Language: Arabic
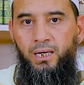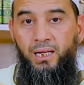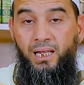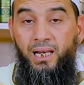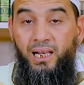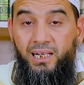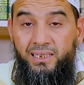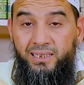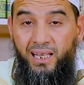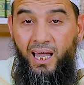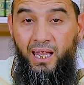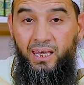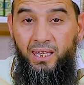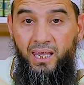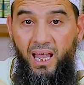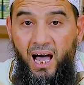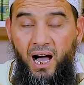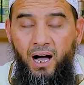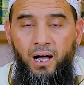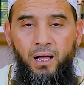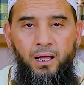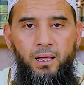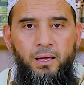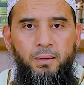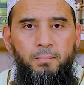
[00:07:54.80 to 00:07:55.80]
قطع
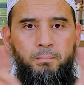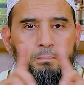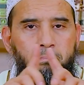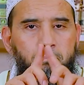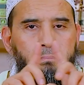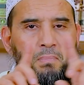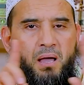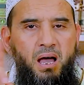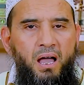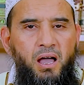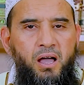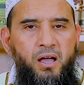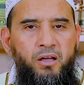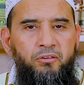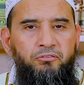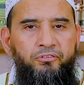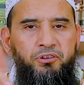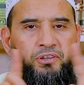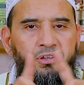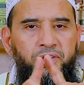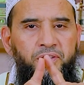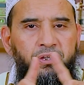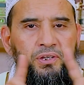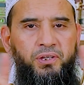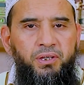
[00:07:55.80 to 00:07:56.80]
الله ما
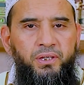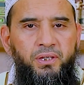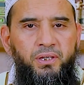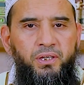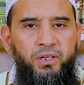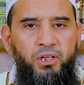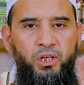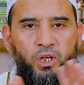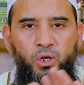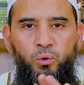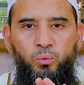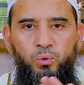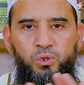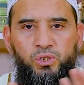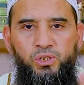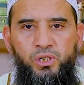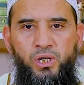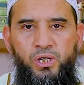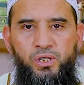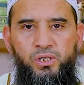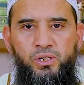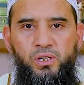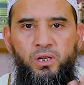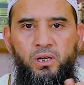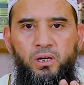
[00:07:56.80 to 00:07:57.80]
فيه
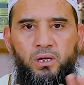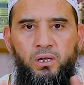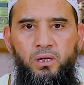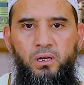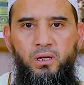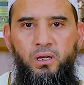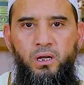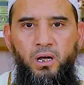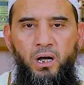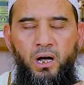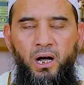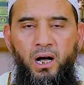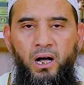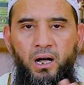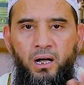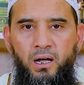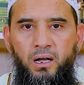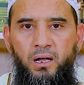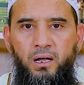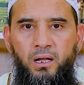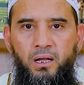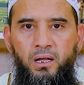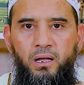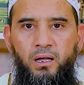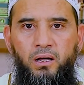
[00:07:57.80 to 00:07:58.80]
وجاج
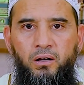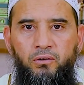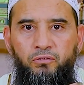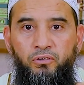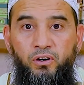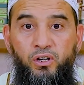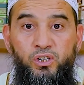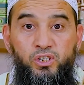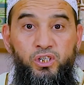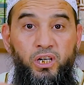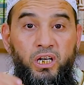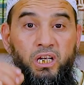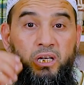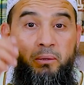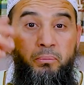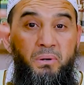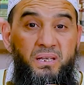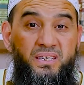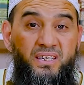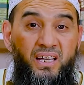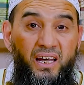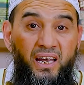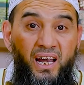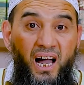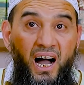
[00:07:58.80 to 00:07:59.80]
ها فارجع
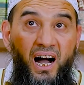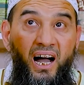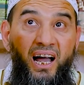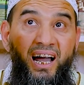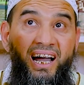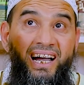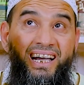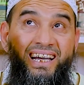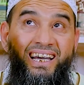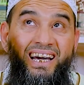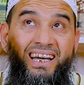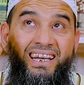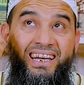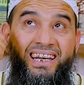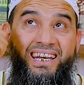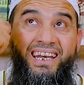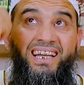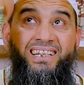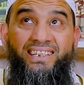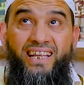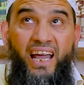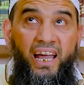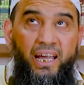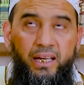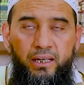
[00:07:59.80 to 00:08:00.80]
البصر
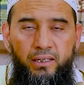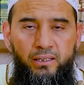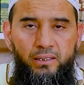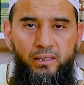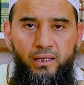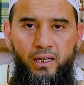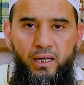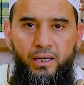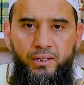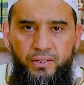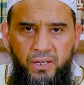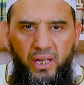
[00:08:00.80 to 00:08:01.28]
كرتين